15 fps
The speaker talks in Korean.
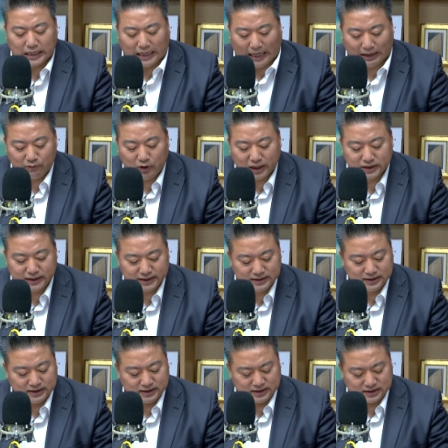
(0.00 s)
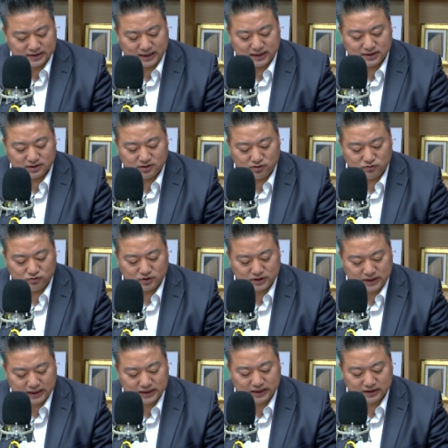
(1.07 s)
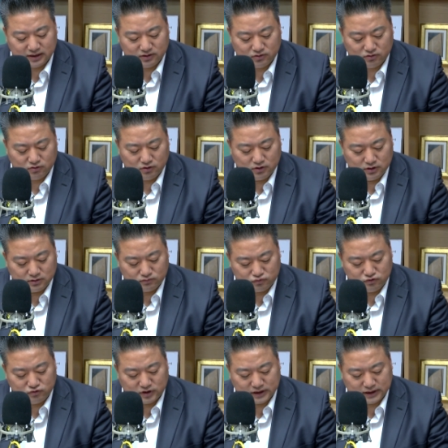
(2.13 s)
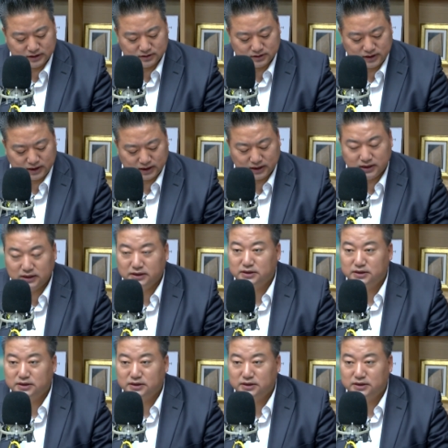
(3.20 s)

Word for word: 강화된 사회적 거리두기 세 단계로 분류가 되는데